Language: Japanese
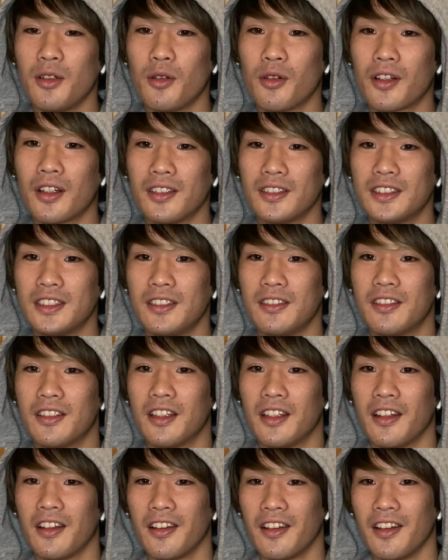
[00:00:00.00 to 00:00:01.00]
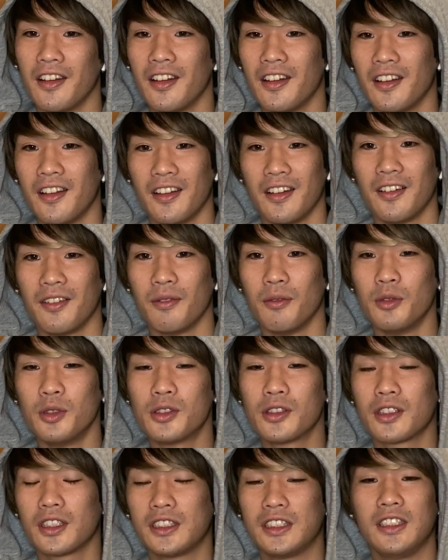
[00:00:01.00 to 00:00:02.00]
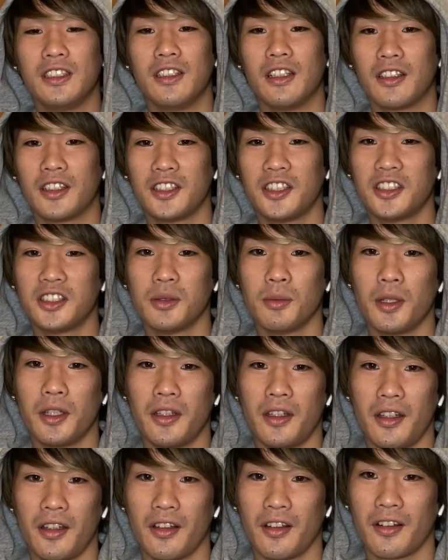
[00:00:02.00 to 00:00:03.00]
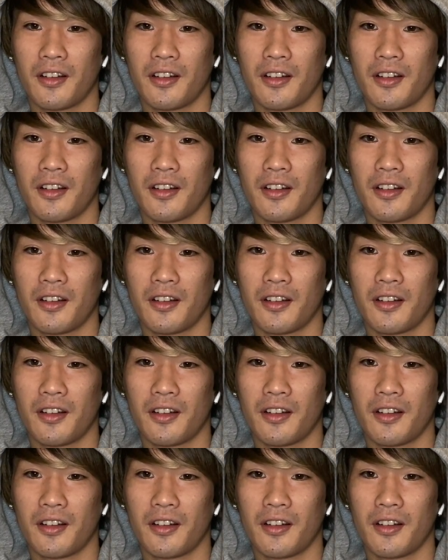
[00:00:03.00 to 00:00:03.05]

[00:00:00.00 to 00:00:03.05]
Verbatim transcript: を感じるって難しいなって説明で